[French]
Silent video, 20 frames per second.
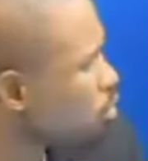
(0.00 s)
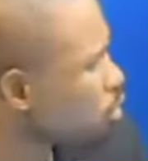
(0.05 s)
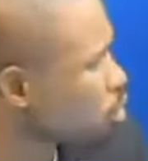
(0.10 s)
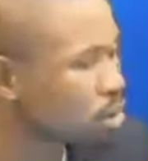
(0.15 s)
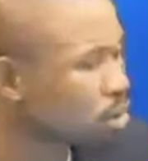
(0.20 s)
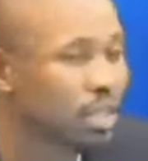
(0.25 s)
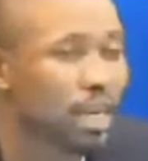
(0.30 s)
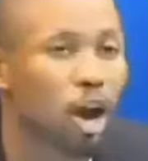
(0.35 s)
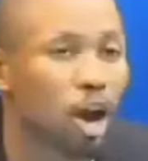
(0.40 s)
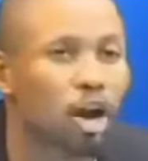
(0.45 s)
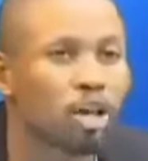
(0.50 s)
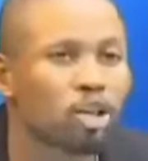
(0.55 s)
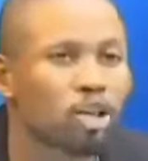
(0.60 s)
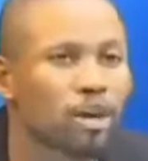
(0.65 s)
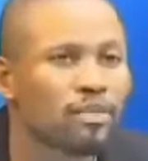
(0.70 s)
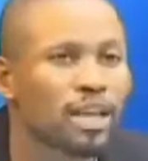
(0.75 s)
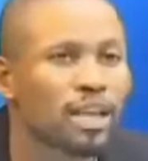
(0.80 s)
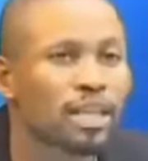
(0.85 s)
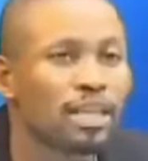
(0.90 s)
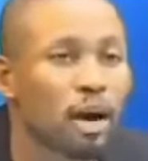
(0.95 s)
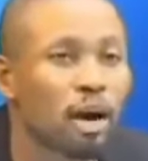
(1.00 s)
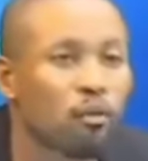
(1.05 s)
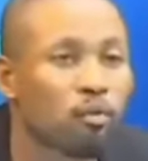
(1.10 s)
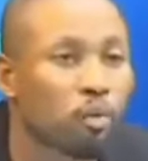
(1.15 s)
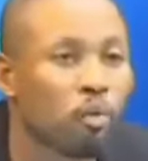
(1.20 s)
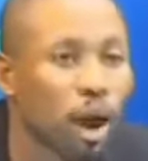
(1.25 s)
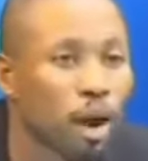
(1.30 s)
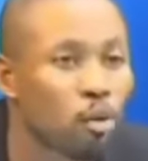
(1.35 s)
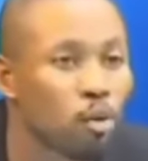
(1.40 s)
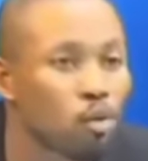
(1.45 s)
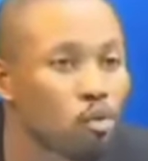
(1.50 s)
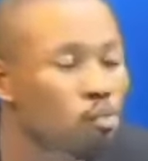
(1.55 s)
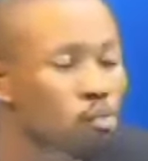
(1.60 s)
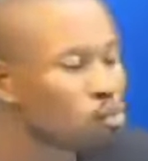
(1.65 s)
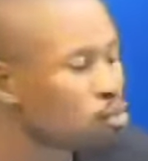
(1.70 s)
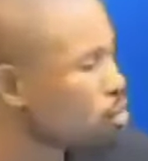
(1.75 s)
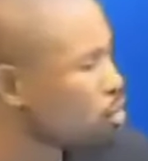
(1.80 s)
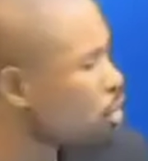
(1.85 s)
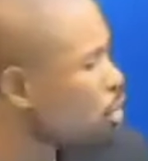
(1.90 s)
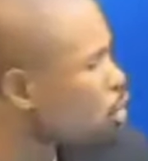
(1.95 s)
Donc c'est un chef d'État voyou.